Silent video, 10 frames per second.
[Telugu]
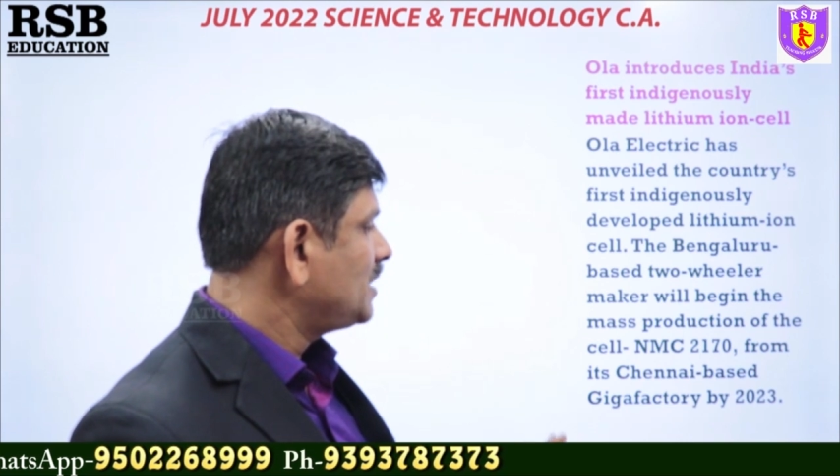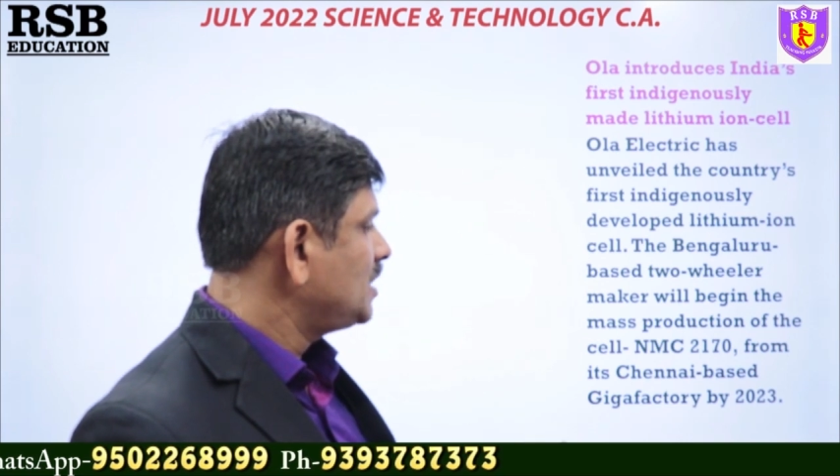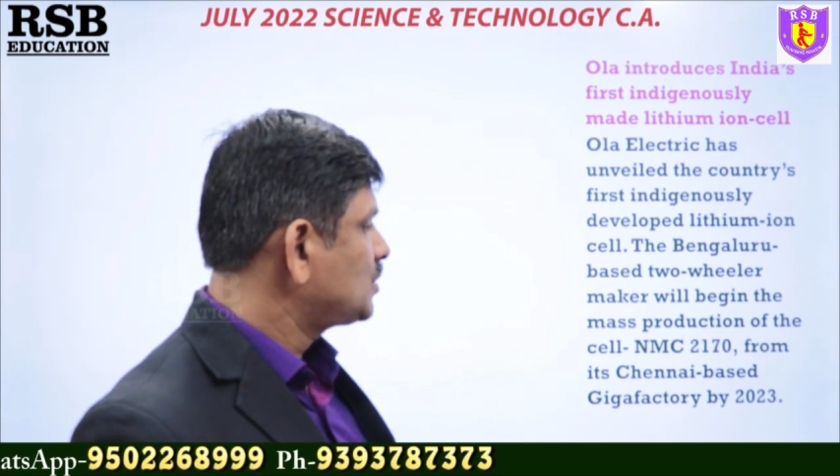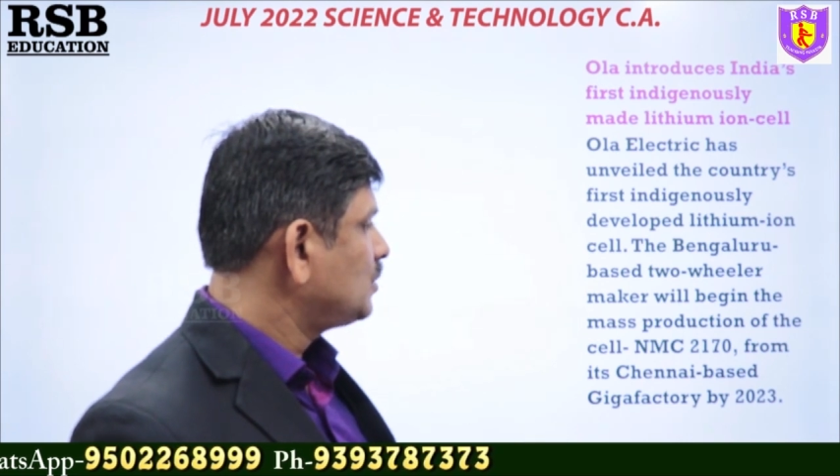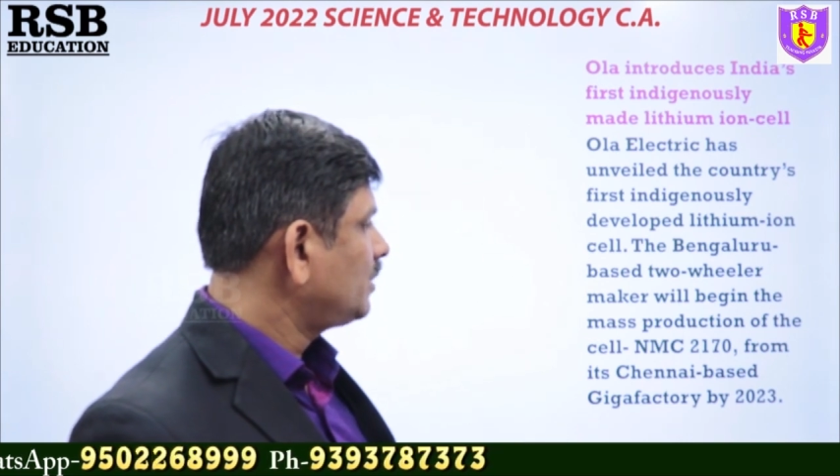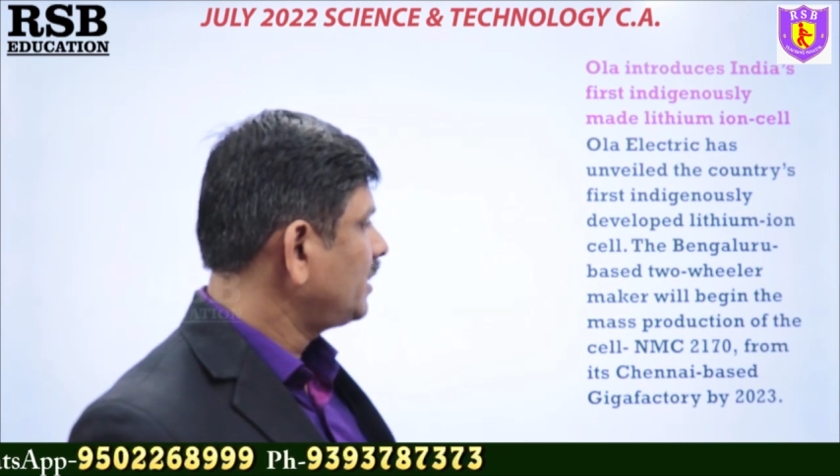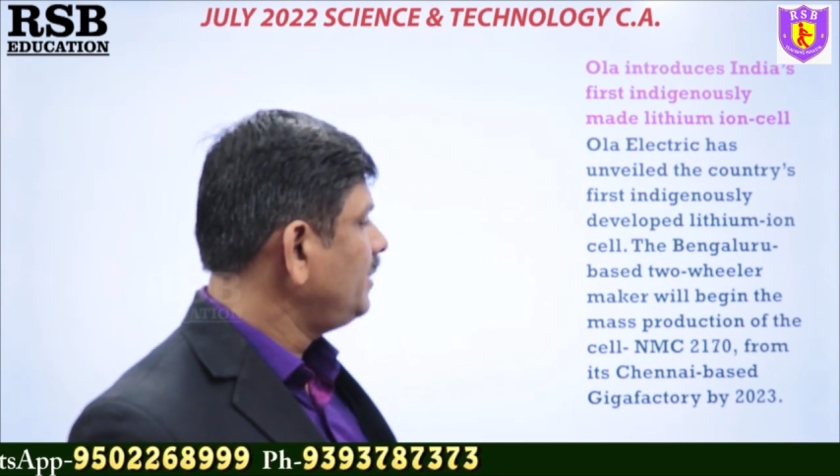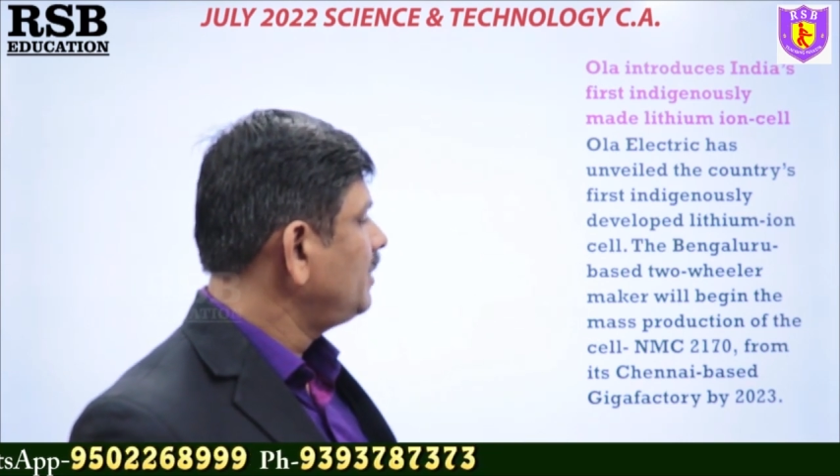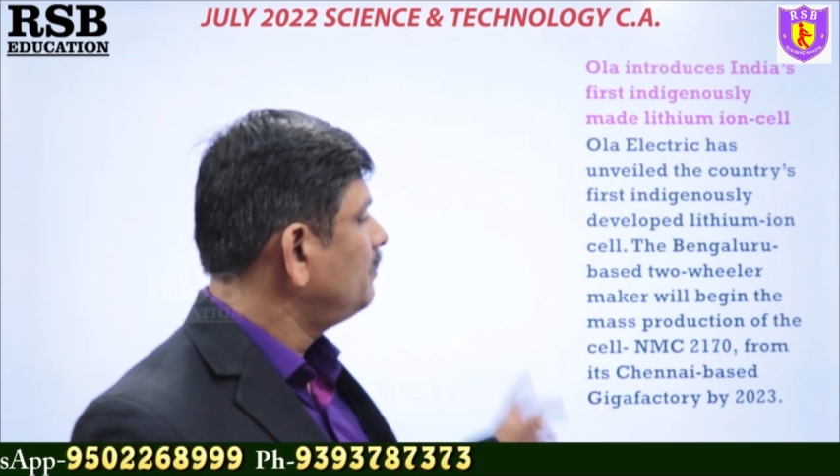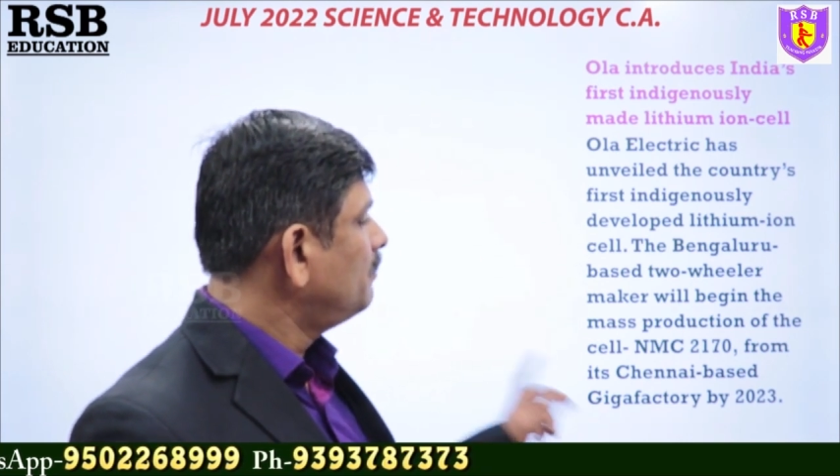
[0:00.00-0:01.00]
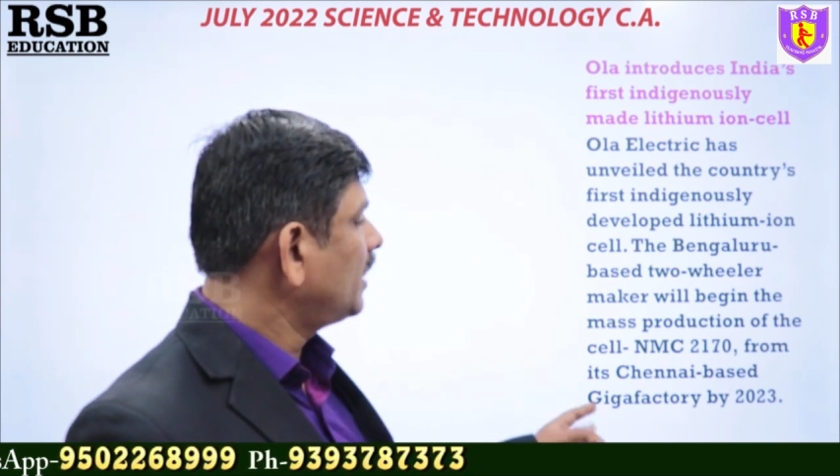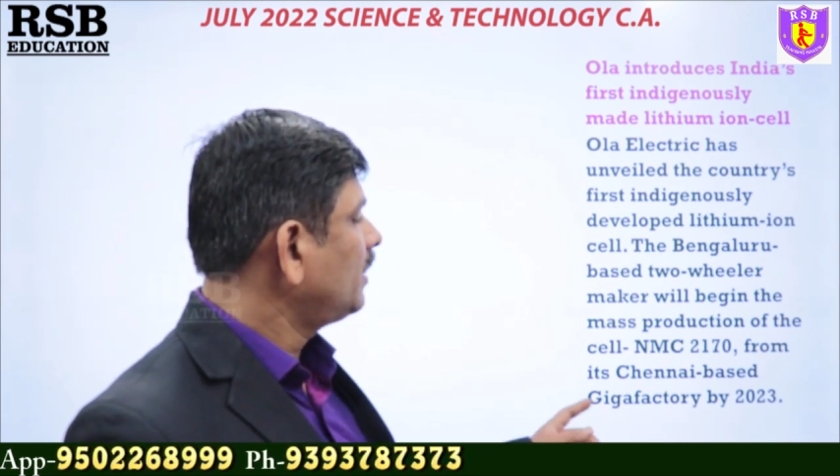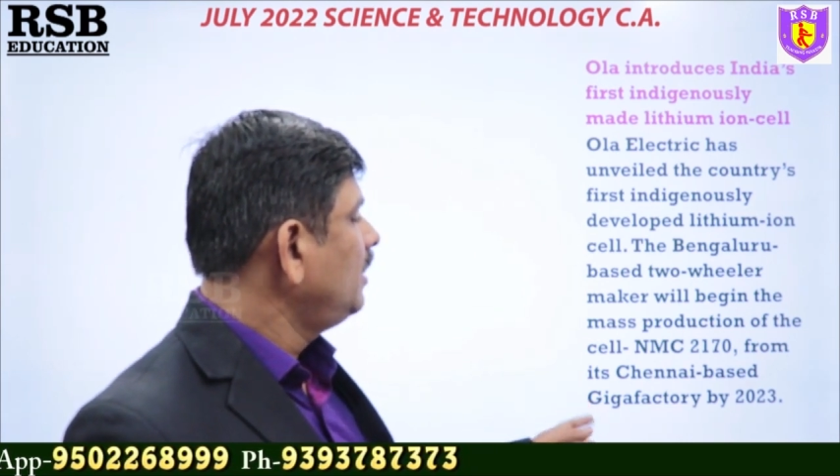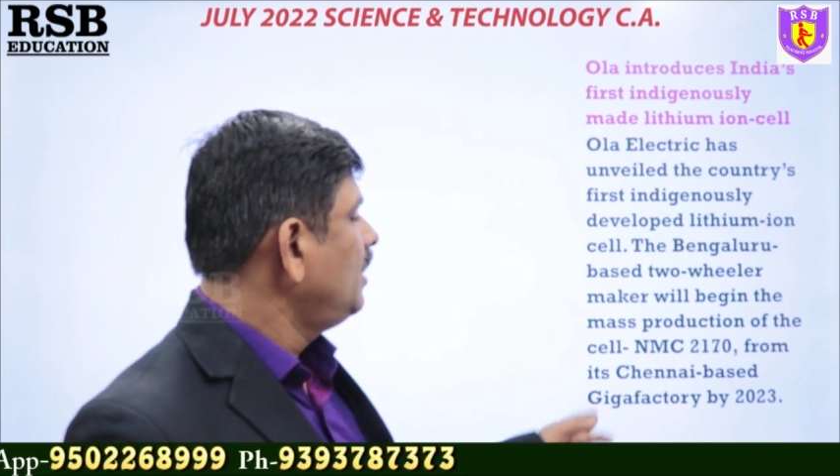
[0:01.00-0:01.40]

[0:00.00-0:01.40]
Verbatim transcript: పనిచేస్తూ ఉంటుంది బట్